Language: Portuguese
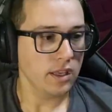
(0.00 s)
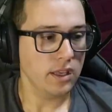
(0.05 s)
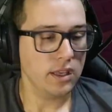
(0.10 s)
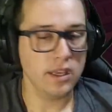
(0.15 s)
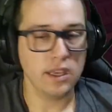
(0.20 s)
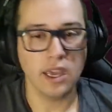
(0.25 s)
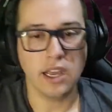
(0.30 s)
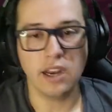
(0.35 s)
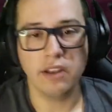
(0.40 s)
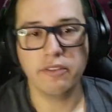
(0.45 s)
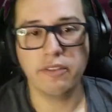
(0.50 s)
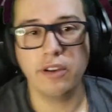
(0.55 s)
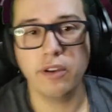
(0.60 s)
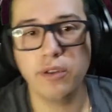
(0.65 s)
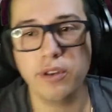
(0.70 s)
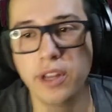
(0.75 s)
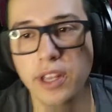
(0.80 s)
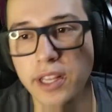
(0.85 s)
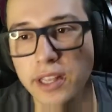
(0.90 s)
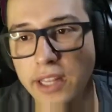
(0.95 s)
E ela vai
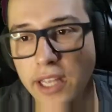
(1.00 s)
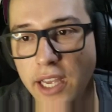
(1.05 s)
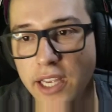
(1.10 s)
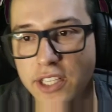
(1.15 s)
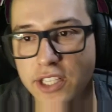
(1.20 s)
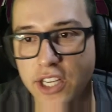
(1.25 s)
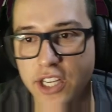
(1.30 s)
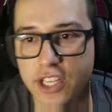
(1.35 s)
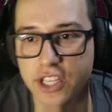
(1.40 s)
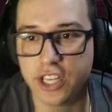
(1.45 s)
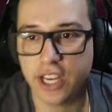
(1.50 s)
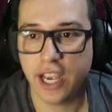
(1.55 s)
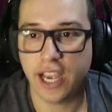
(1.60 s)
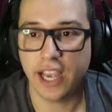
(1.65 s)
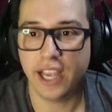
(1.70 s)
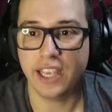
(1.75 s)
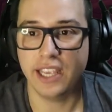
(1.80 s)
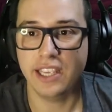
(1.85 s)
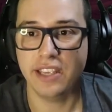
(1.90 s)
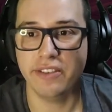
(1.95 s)
orientar a gente
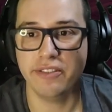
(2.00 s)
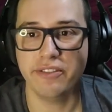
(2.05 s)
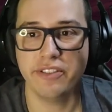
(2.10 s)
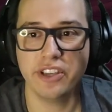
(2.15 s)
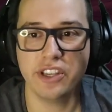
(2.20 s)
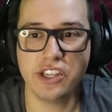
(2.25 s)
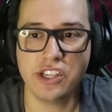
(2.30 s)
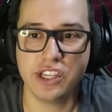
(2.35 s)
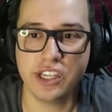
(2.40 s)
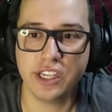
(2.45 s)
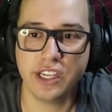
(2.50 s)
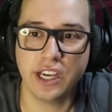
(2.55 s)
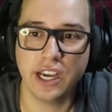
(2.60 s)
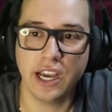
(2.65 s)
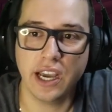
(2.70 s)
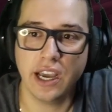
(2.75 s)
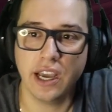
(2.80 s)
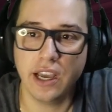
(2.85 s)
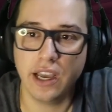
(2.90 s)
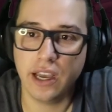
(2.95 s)
a
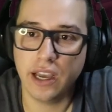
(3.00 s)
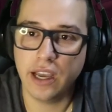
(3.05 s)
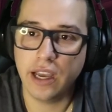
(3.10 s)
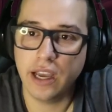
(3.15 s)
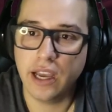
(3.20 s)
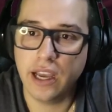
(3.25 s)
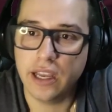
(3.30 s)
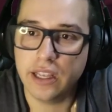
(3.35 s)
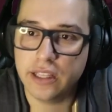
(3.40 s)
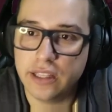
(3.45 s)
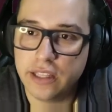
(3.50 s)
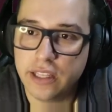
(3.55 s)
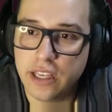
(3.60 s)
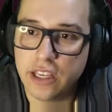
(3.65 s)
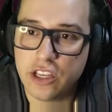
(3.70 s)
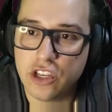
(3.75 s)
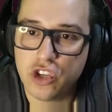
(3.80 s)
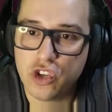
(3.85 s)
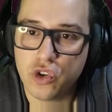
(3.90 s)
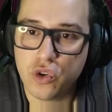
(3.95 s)
investigar
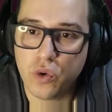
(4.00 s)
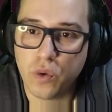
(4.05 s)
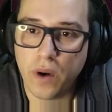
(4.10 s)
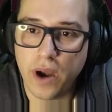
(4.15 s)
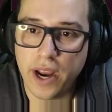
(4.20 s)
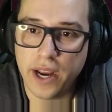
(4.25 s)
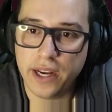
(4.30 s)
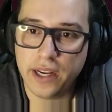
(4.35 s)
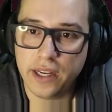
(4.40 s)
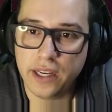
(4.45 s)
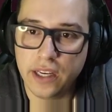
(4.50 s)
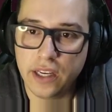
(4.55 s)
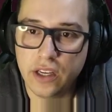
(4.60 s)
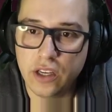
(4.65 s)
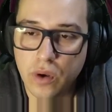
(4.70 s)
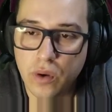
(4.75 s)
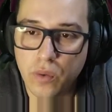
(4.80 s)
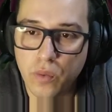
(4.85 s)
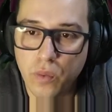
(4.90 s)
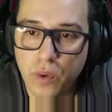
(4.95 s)
The Shrine
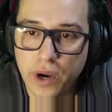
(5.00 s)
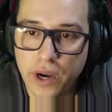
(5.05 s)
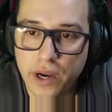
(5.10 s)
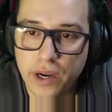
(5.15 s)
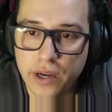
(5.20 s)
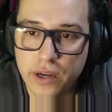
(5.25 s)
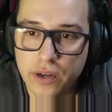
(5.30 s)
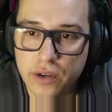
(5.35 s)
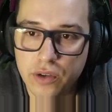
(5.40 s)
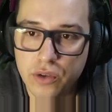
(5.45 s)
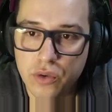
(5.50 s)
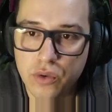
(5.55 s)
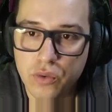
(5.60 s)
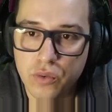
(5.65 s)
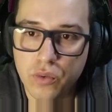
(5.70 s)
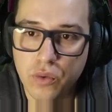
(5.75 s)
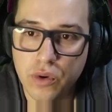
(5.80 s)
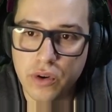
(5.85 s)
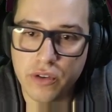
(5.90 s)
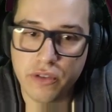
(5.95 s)
Where You
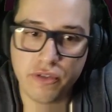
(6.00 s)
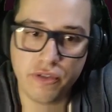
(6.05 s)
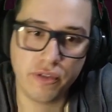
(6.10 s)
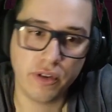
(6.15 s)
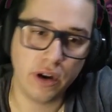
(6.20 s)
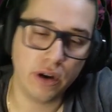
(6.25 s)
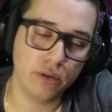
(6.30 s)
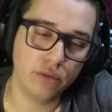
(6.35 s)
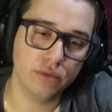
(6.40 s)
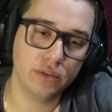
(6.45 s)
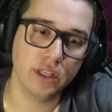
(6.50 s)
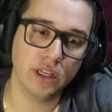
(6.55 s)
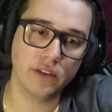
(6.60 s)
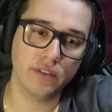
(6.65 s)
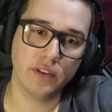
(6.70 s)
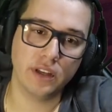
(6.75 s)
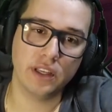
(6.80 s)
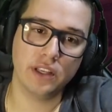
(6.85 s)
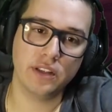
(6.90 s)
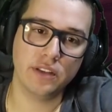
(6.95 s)
Were Found. Ela
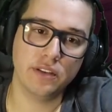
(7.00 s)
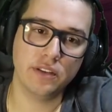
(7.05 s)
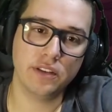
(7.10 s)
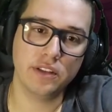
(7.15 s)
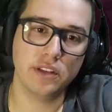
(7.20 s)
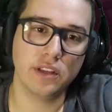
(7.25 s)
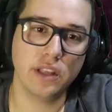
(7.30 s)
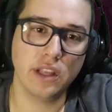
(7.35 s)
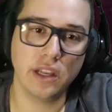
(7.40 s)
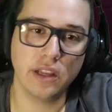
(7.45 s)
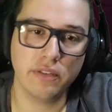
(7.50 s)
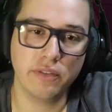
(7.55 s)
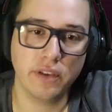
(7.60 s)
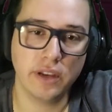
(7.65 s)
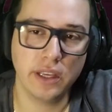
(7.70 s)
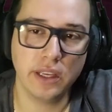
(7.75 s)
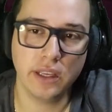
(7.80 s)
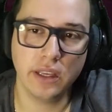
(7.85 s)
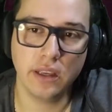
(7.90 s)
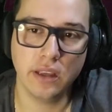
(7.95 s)
vai... Ela
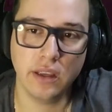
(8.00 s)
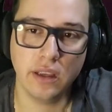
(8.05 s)
vai...